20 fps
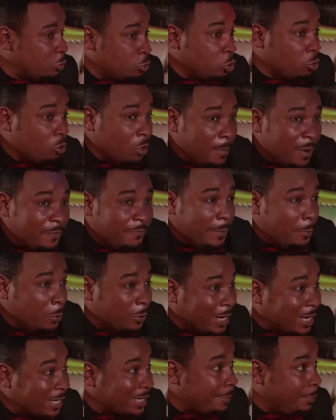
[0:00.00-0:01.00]
toujours comment faire pour
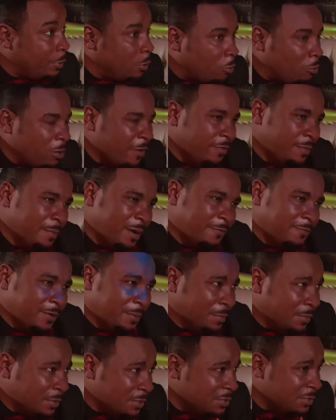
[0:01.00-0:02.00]
rattraper le coup de ma femme.